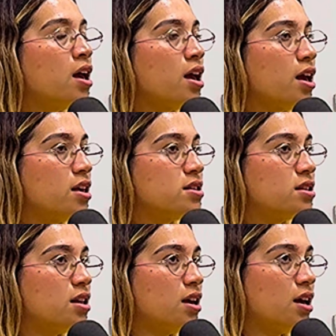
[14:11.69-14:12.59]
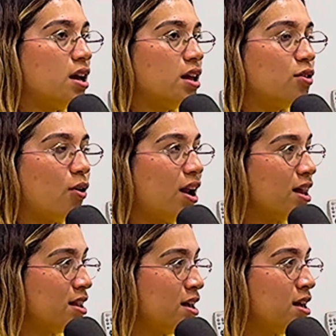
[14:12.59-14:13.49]
este, todas las
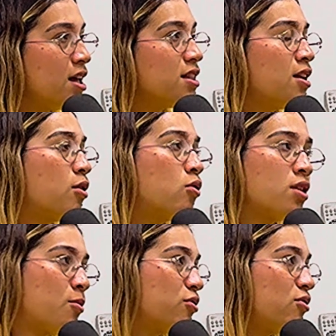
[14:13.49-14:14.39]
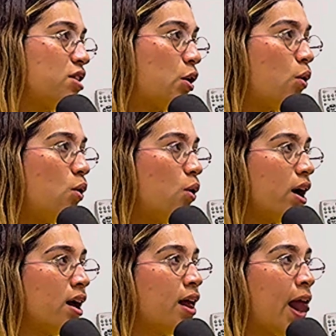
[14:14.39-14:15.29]
niñas, contamos con
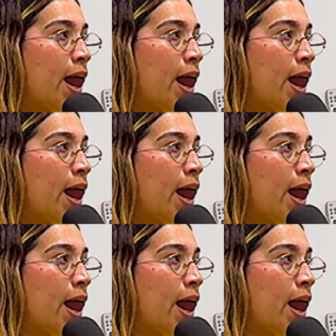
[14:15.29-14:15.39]
psicóloga,